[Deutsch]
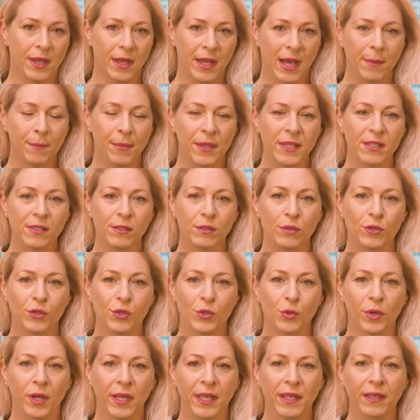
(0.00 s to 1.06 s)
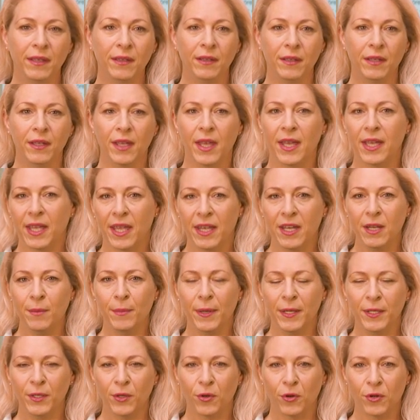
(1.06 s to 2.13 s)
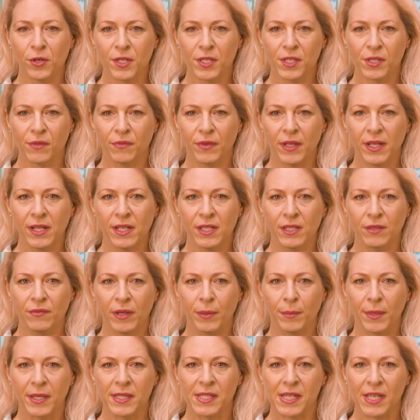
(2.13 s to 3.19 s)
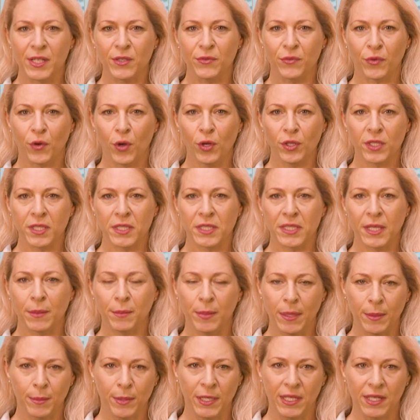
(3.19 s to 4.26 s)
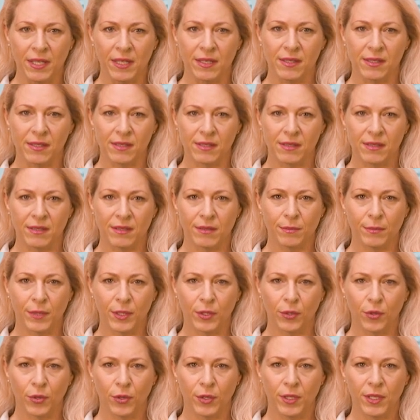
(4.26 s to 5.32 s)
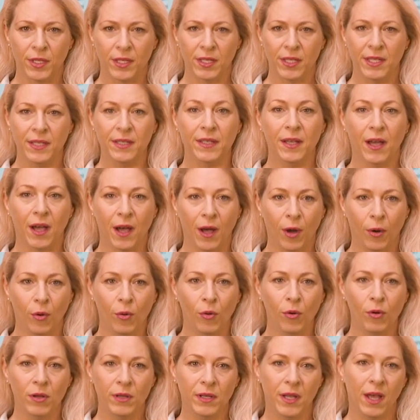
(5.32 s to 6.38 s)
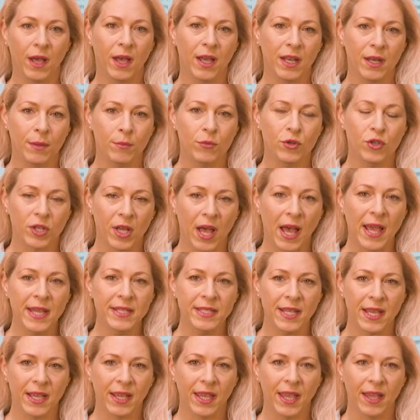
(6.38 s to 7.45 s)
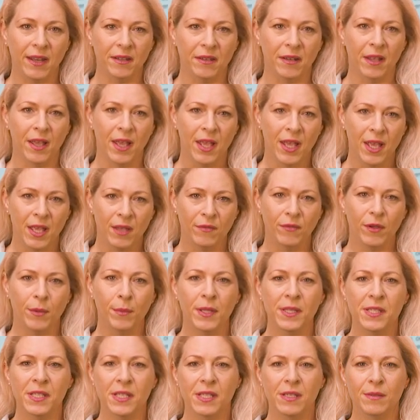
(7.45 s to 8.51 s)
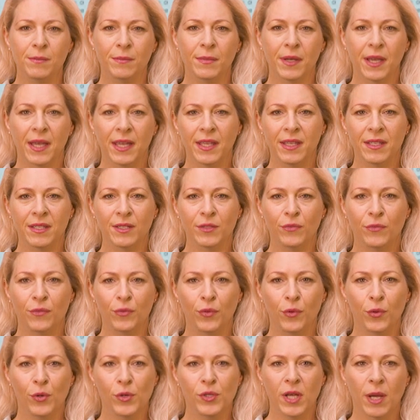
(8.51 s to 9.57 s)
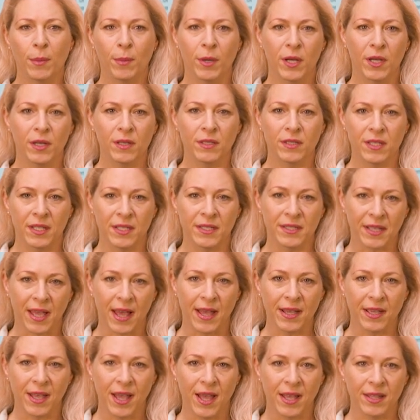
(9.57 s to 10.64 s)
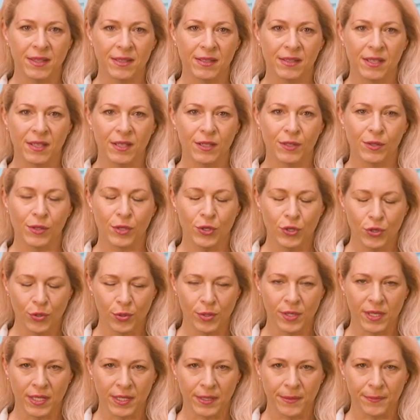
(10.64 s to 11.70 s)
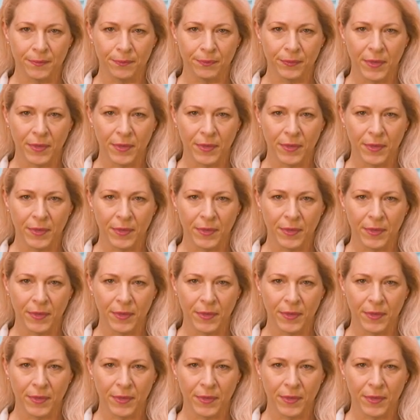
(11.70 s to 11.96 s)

Am besten, so Rink, erkenne man Gottes Willen, wenn man sein Wort in der Bibel liest. Man könne ihn auch nach einem Streit erkennen, wenn man sich im Recht fühlt, aber den Drang hat, sich zu entschuldigen.